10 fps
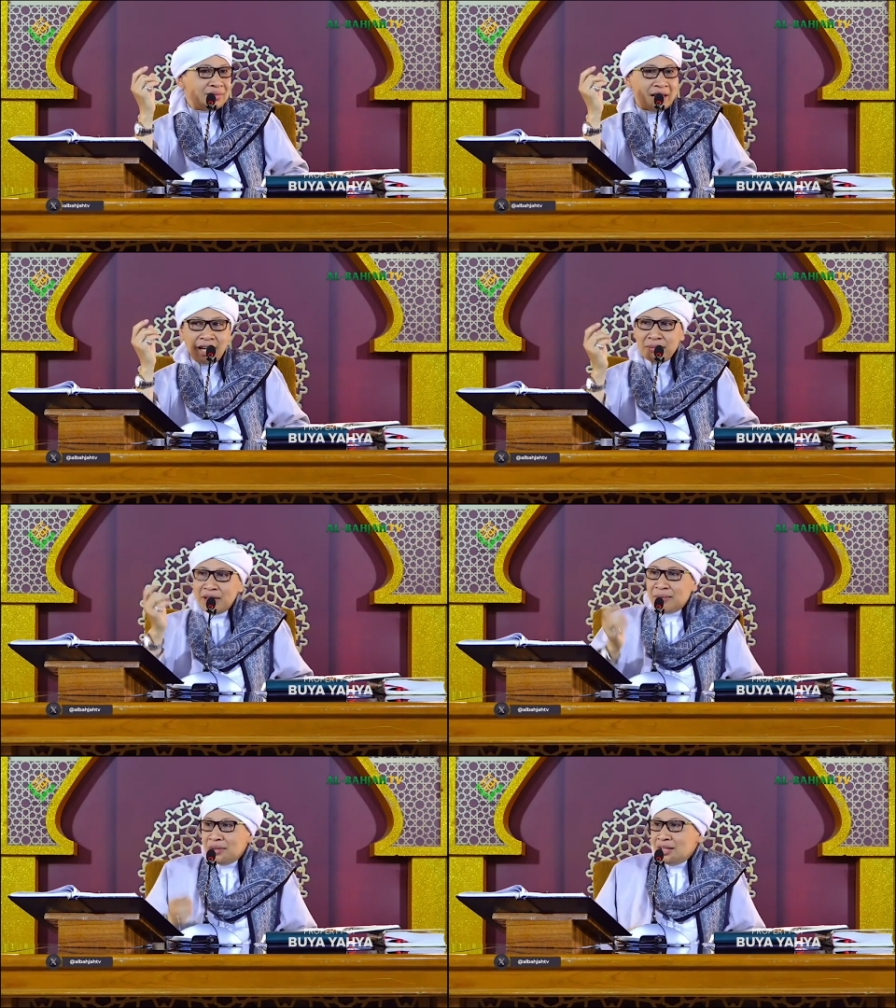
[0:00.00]
Jangan
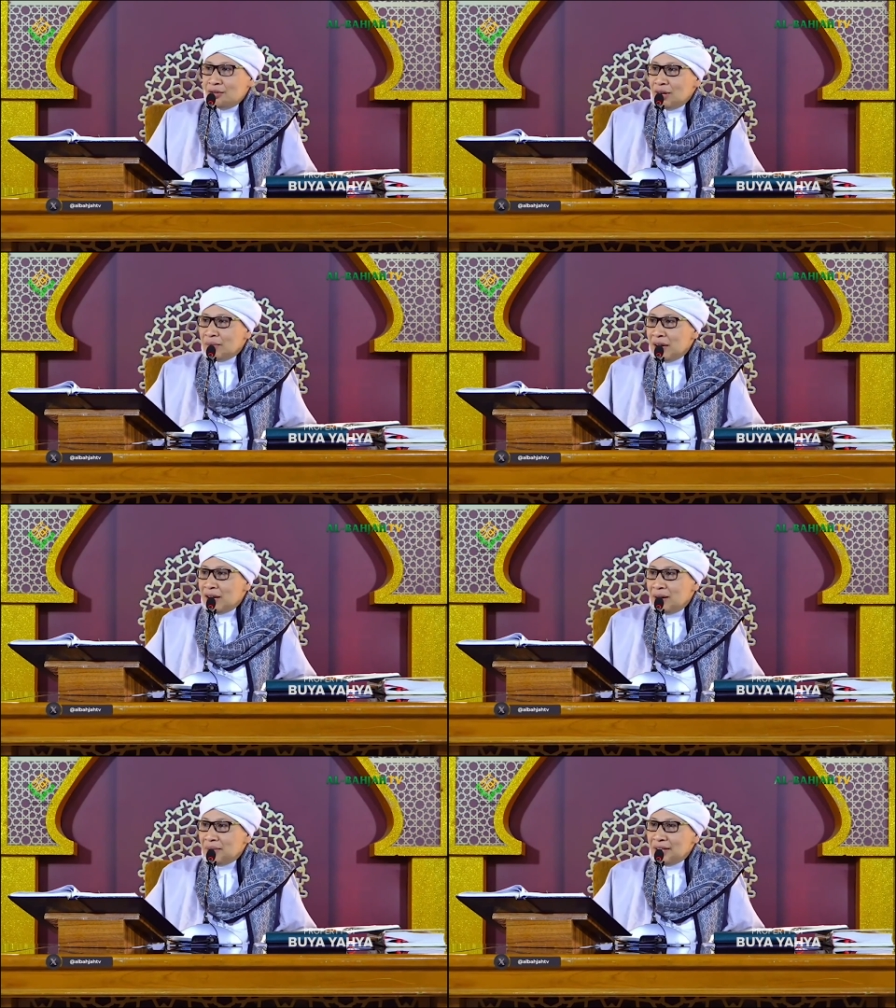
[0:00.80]
mentang-mentang orang
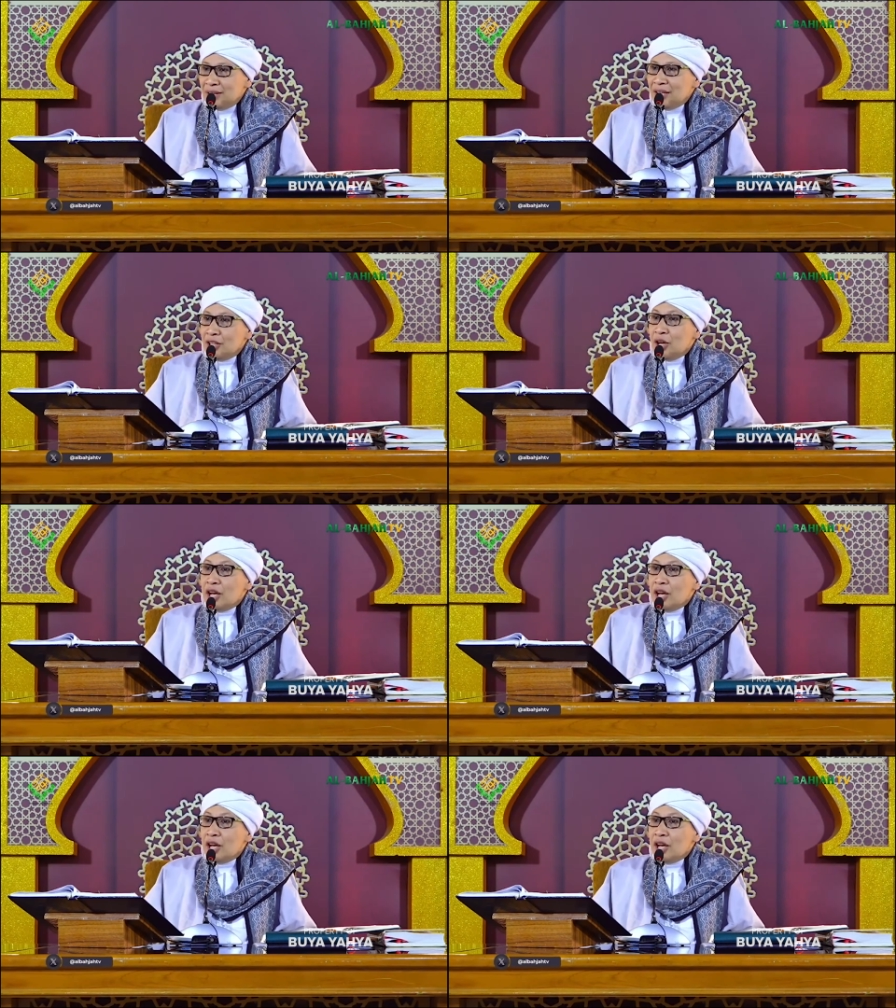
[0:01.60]
beragama ini.